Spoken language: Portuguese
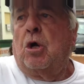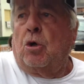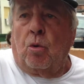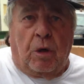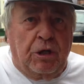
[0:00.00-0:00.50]

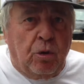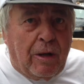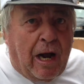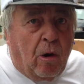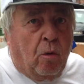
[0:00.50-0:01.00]
no
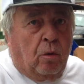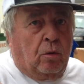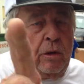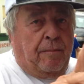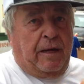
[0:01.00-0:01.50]
litoral,
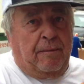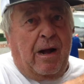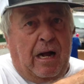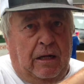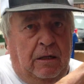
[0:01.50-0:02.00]
na
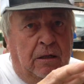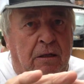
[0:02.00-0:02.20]
beira-mar,